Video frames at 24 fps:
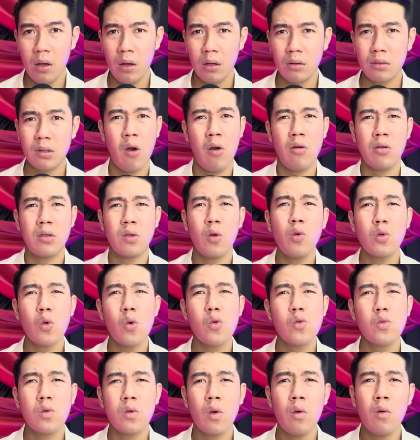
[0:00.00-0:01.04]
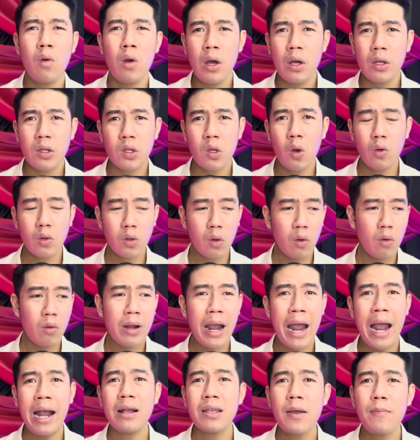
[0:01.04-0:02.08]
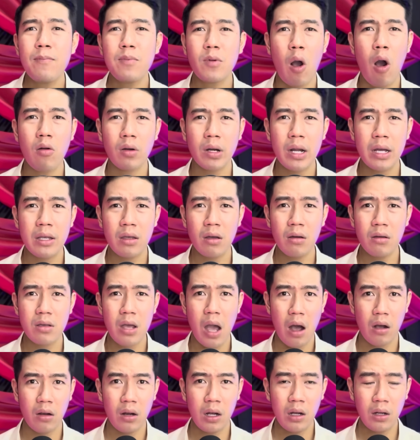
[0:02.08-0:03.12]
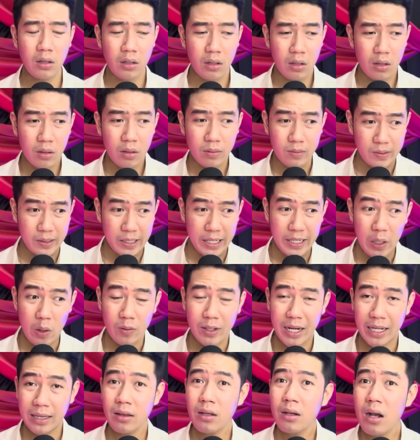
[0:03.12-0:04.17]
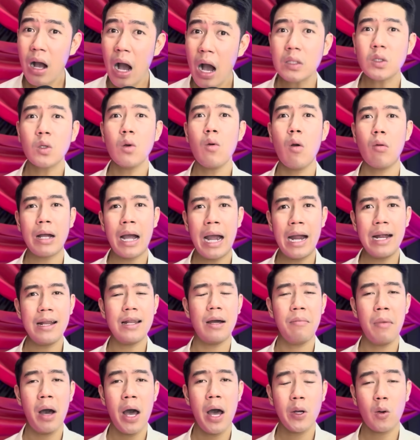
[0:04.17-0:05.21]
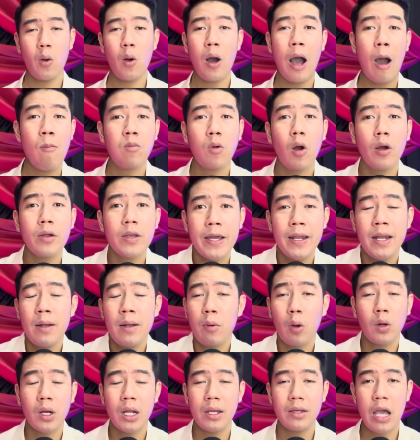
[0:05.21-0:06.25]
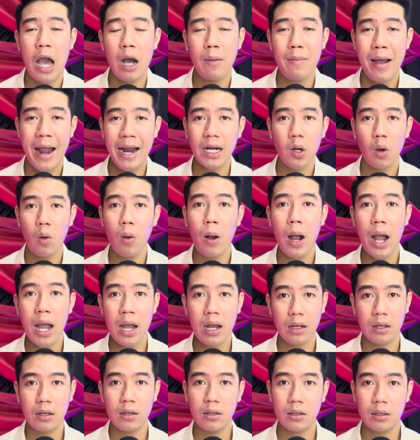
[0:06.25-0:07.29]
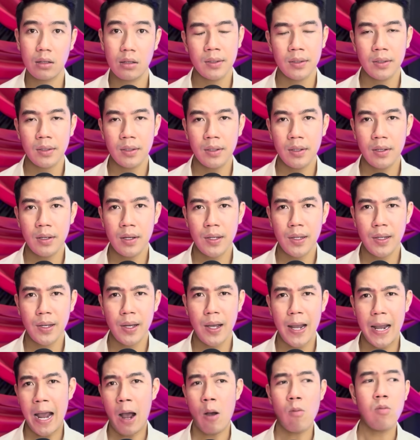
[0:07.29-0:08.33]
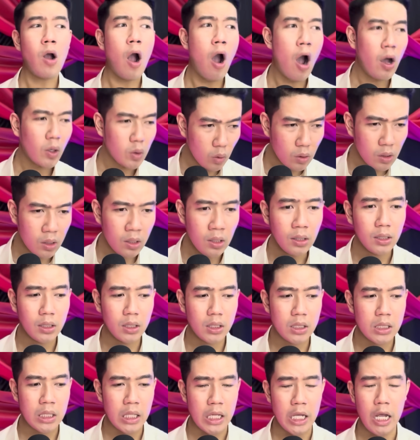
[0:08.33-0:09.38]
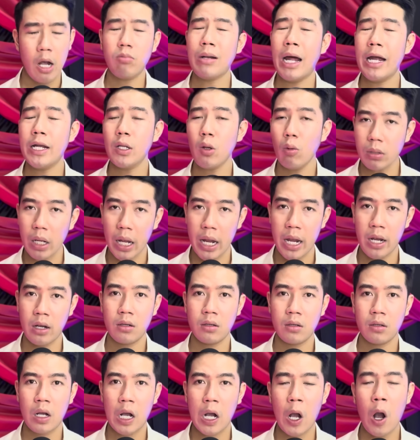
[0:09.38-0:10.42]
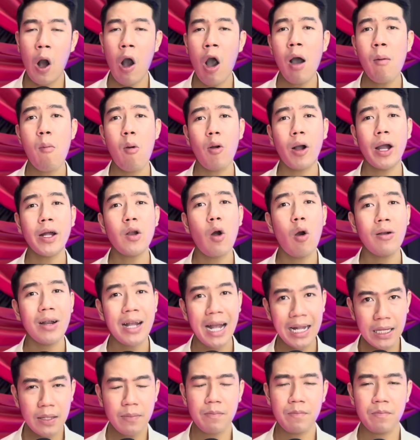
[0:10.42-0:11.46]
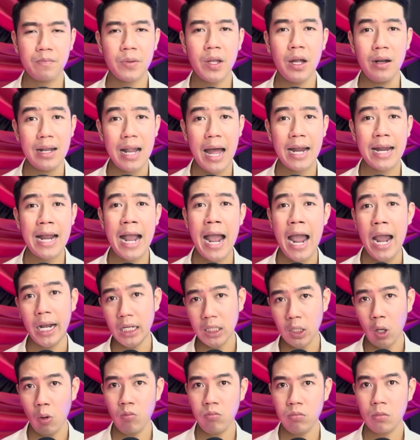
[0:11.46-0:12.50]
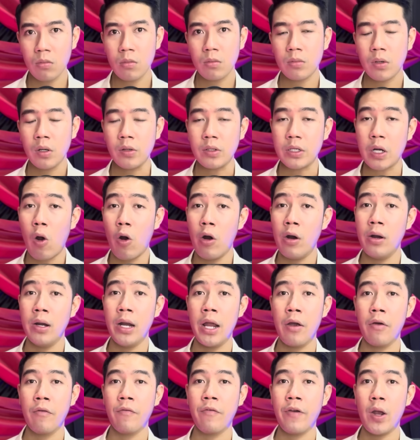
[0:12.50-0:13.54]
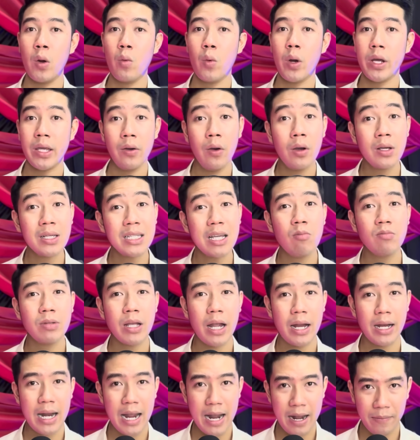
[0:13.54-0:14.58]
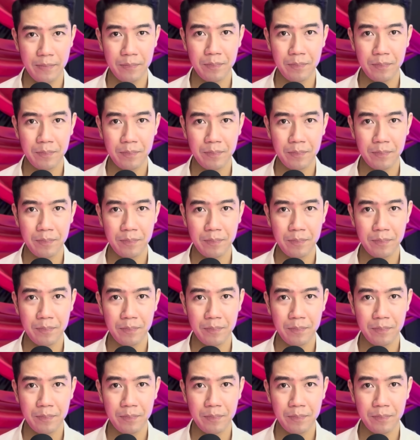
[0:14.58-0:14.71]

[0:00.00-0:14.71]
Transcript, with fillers: Trời chú chú chú chú chú gán giúp con đi chứ giờ á, cái đòn gánh nó gớt xuống một cái là mơ con không có gì nữa mà con đi chợ bán luôn á. Ổng ngó xuống nước thì ổng thấy đúng thiệt, có một cái đòn gánh với lại hai cái thúng, nó trôi liều phiều ngoài giữa sông vậy nè.